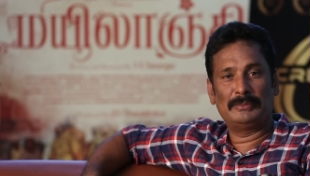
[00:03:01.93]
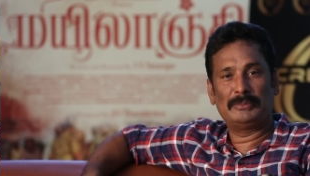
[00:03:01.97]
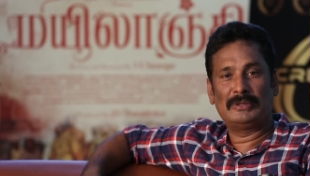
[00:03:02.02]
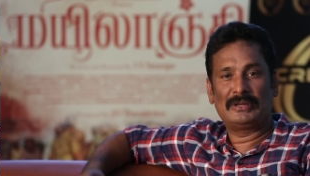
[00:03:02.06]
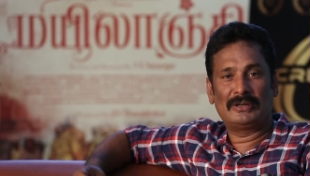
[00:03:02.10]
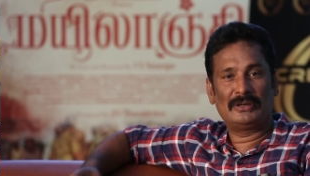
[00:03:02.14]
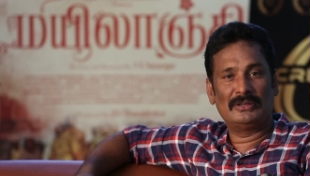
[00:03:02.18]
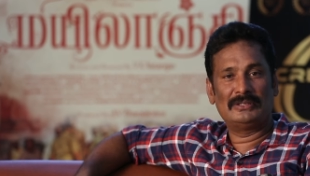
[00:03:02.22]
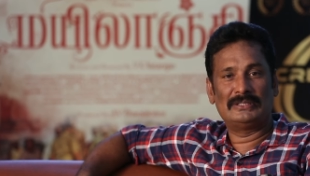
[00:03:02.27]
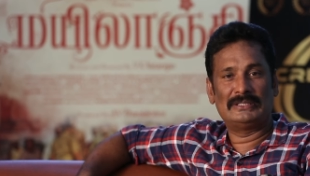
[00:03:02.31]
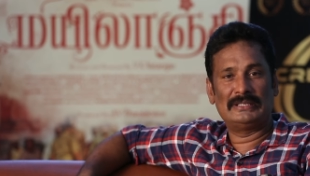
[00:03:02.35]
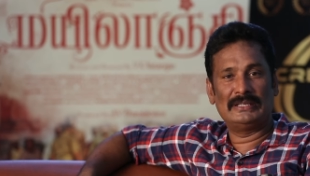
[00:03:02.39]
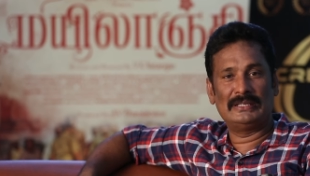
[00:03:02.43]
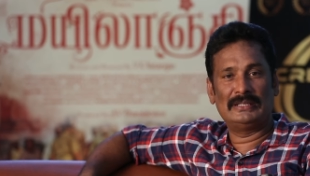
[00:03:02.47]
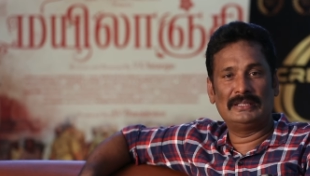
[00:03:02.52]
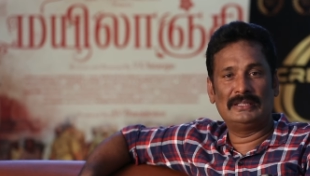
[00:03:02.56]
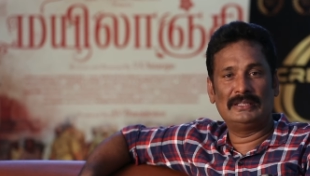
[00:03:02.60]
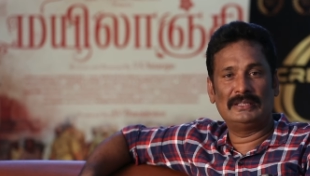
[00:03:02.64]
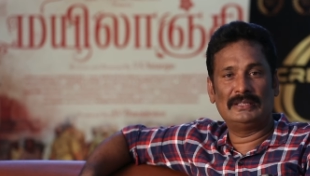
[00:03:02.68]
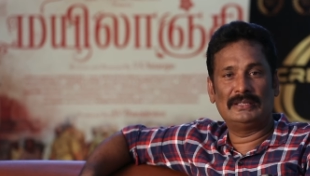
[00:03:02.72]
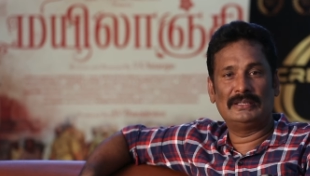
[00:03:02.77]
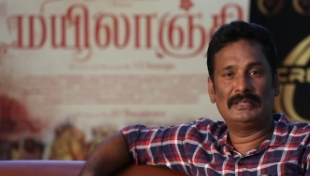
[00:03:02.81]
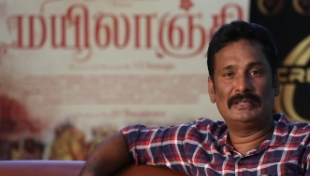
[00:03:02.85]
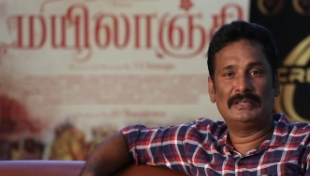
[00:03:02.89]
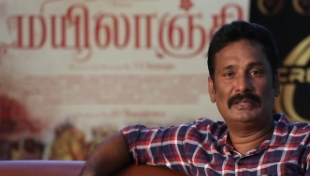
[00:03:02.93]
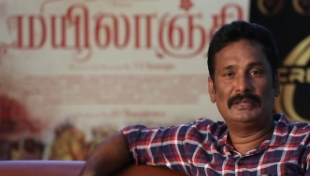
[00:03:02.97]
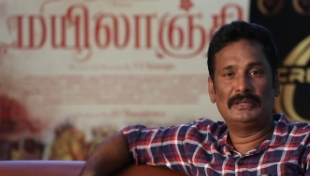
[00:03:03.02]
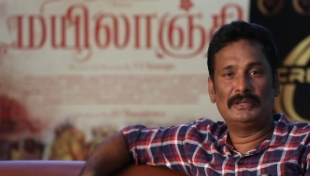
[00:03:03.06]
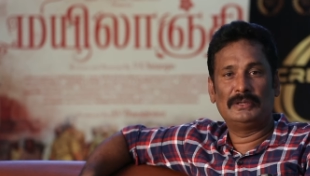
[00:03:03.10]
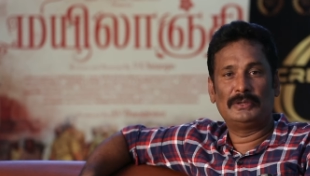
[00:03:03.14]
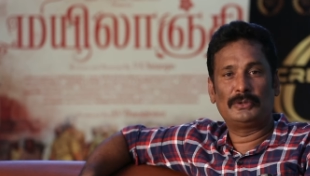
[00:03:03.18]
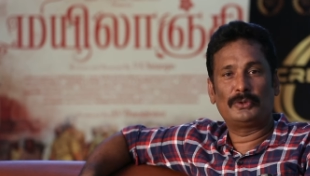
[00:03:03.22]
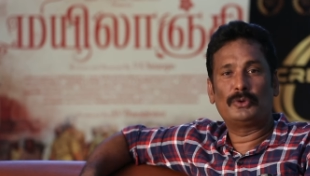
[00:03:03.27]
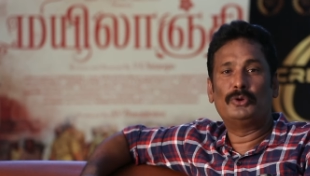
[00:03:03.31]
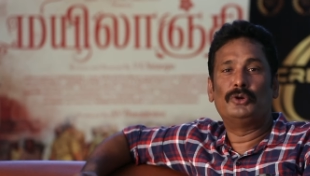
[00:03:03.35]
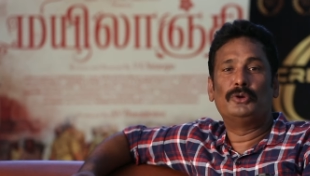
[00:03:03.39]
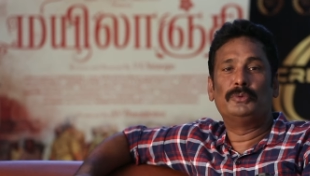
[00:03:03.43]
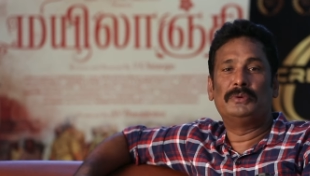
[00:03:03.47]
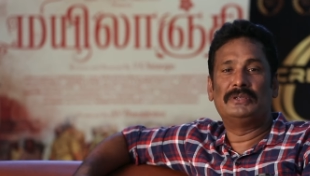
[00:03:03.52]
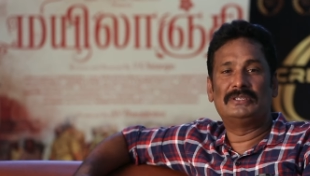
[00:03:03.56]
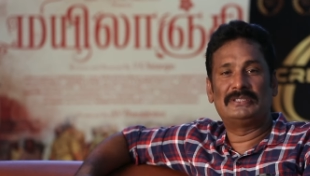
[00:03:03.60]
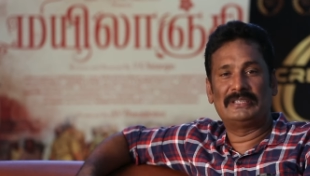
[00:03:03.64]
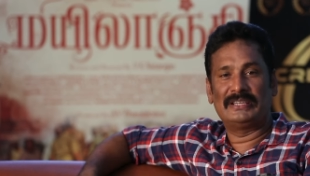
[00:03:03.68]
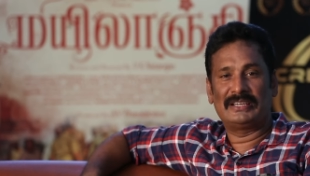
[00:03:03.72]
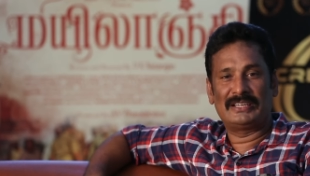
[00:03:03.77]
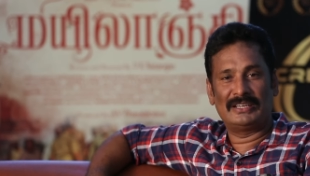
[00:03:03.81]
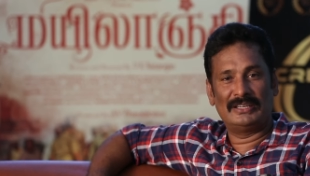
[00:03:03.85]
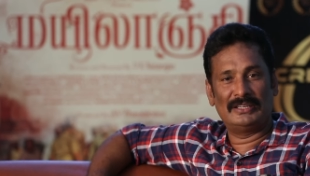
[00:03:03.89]
நண்பர்களும் சேர்ந்து கொண்டு
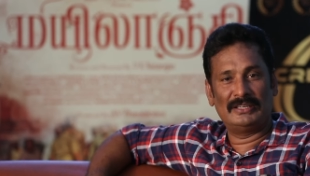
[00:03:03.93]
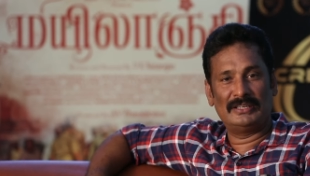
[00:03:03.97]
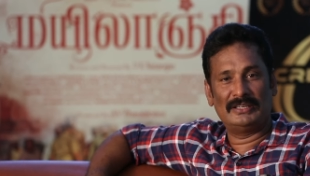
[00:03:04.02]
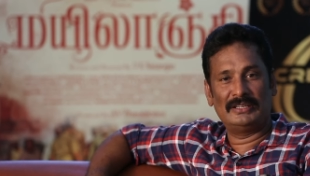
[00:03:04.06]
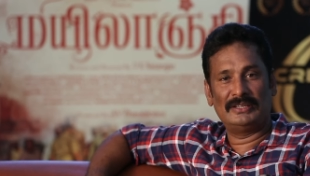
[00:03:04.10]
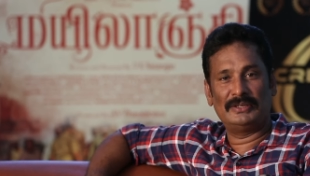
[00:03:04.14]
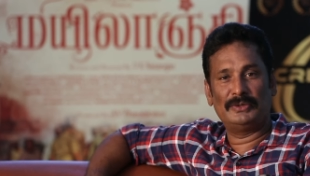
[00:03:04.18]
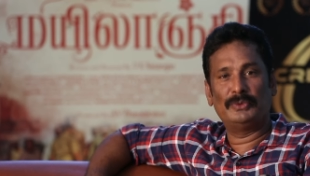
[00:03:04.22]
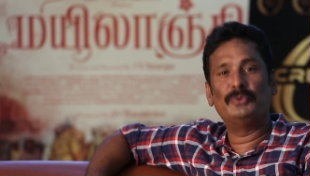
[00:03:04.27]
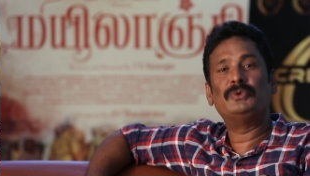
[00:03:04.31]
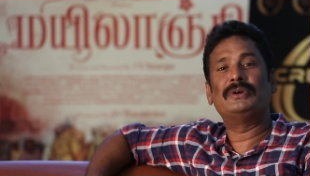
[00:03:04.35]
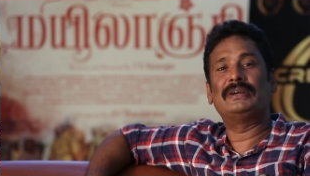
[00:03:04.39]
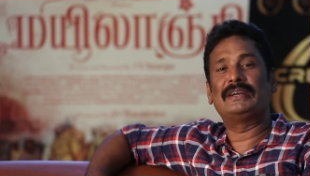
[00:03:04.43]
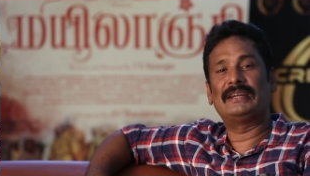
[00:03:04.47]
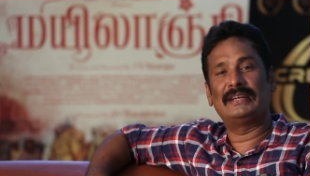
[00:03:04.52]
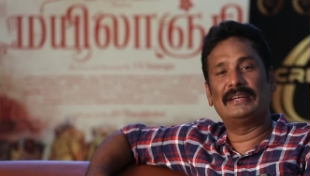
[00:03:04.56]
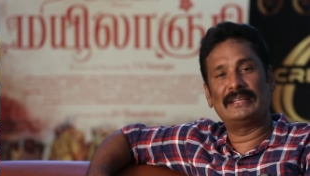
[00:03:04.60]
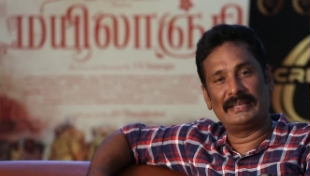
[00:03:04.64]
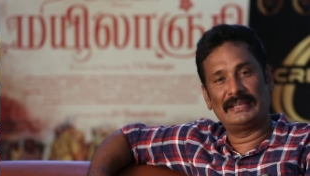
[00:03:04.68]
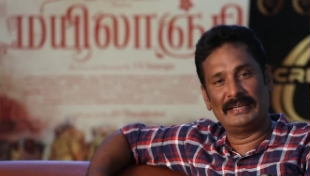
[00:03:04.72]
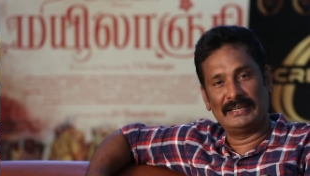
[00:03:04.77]
போய் சேர்க்கணும்னு உங்ககிட்ட